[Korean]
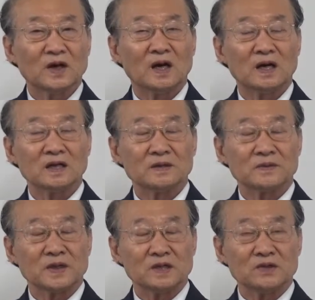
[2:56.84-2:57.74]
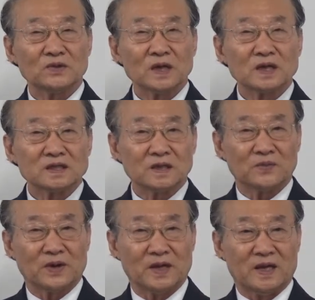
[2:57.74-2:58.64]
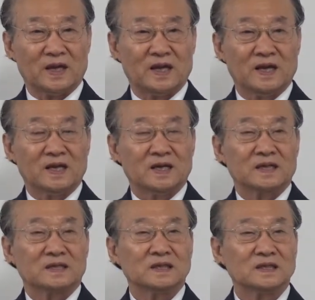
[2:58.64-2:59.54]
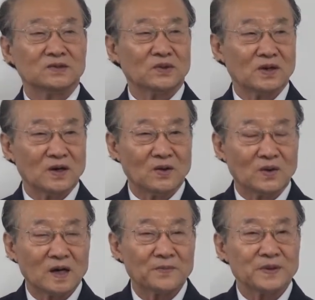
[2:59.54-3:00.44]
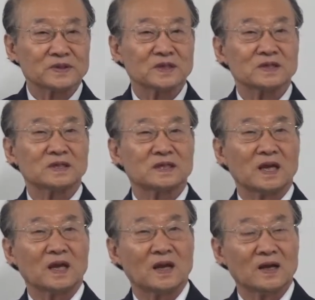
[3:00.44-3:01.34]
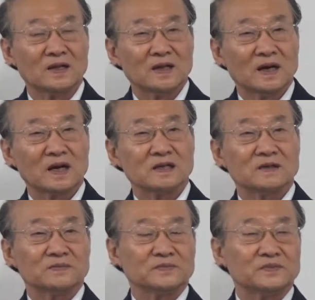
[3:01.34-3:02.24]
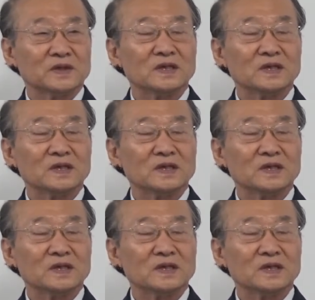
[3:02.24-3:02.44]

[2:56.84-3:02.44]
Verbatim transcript: 하나님께 기도했기 때문에 그 기도가 왕 앞에 섰을 때 하나님 내